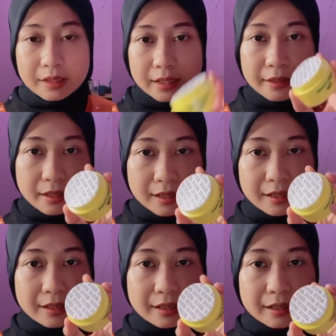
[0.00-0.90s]
Nih, eh,
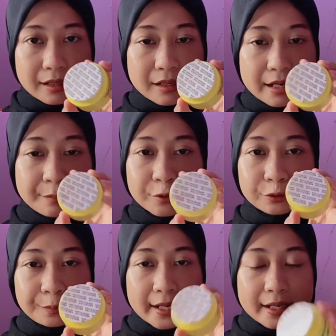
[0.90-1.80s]
uh, ada
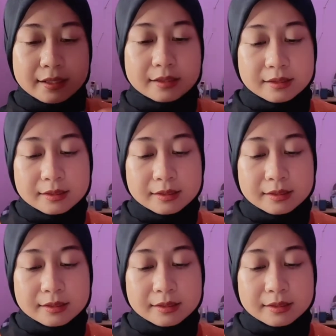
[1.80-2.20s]
penutup ya.